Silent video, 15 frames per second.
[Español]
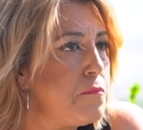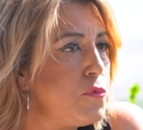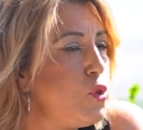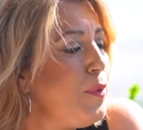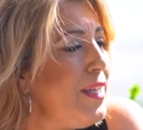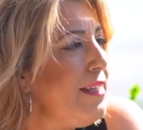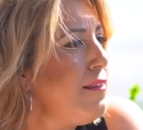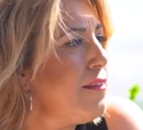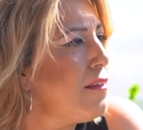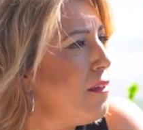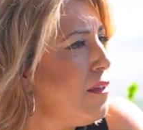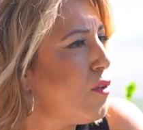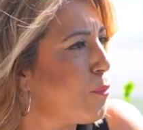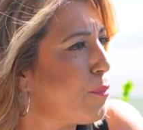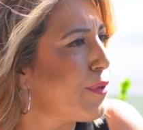Yo hubiera
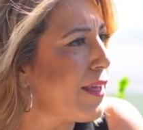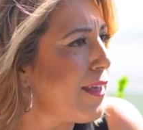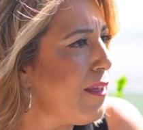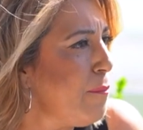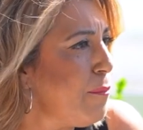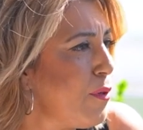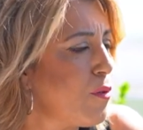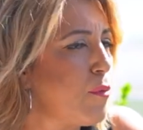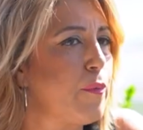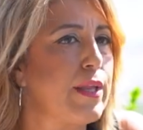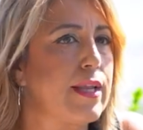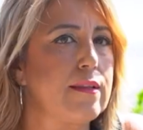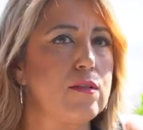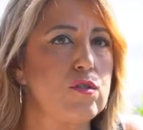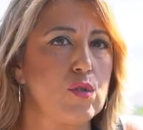entendido, por ejemplo, como
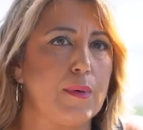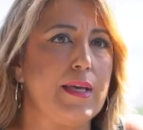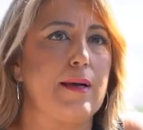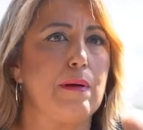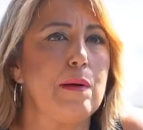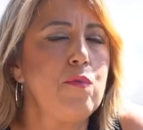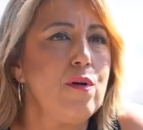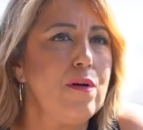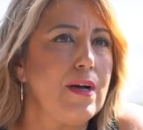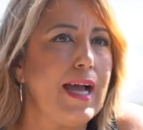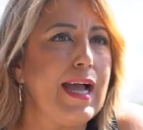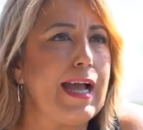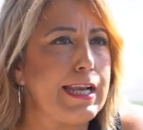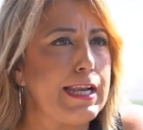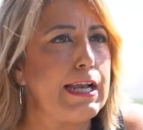hubieran dicho, venga, vamos
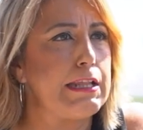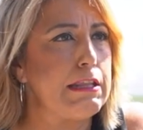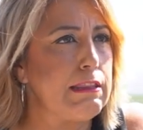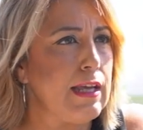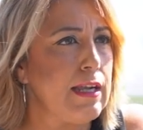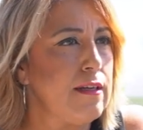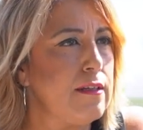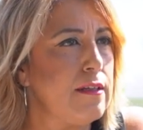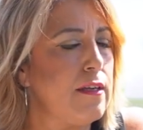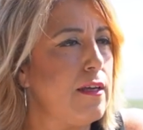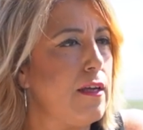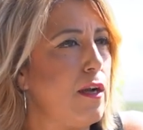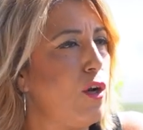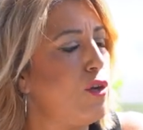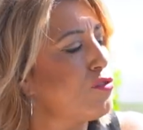a analizar
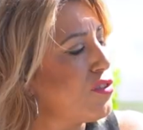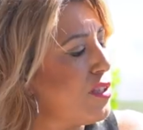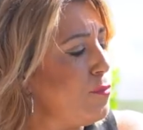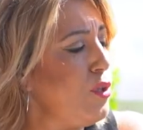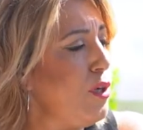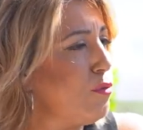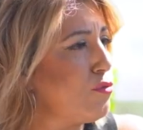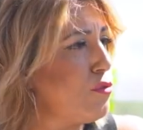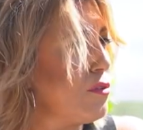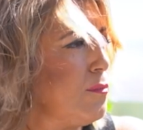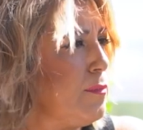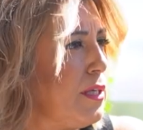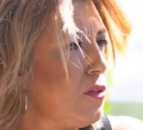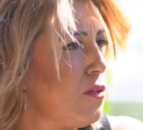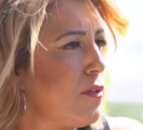los tramos
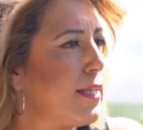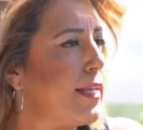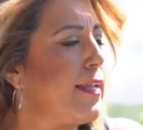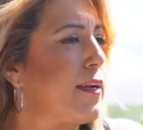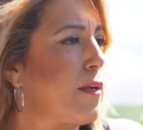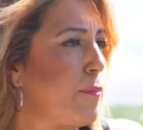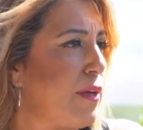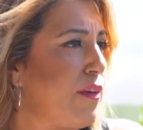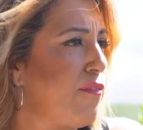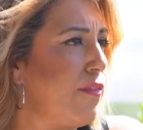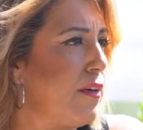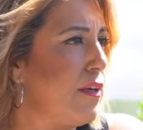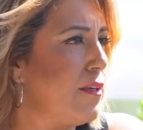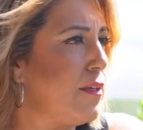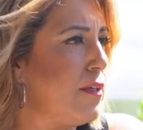autonómicos del
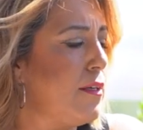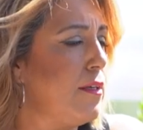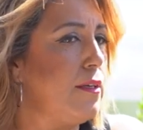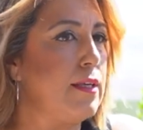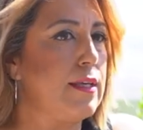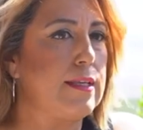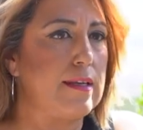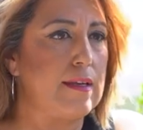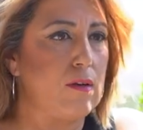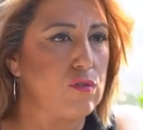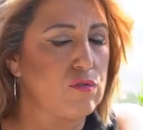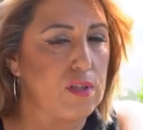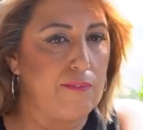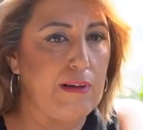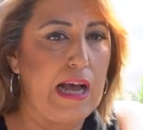IRPF y que
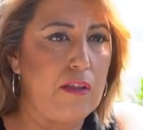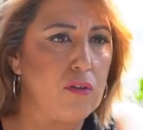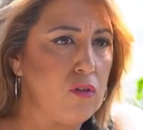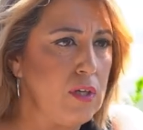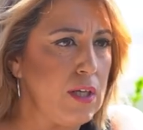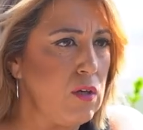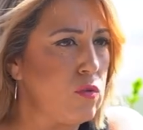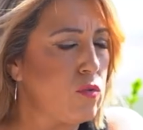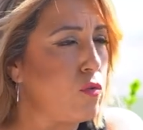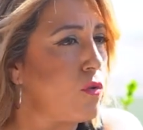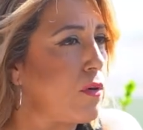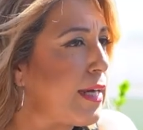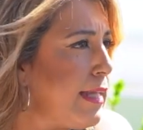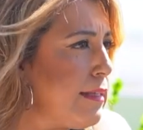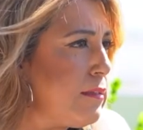los trabajadores, los
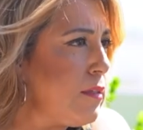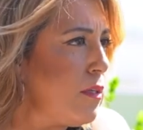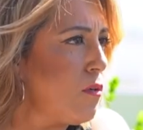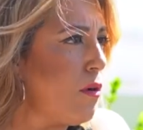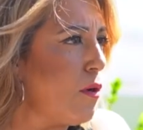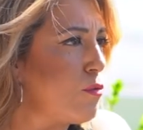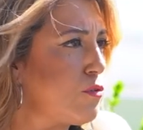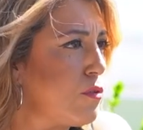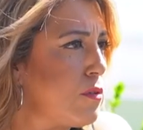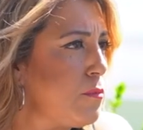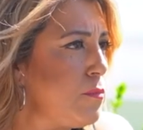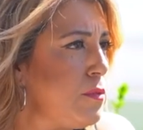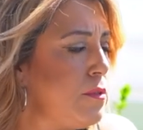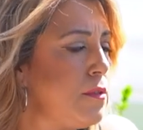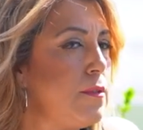currantes, los
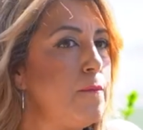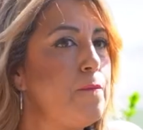autónomos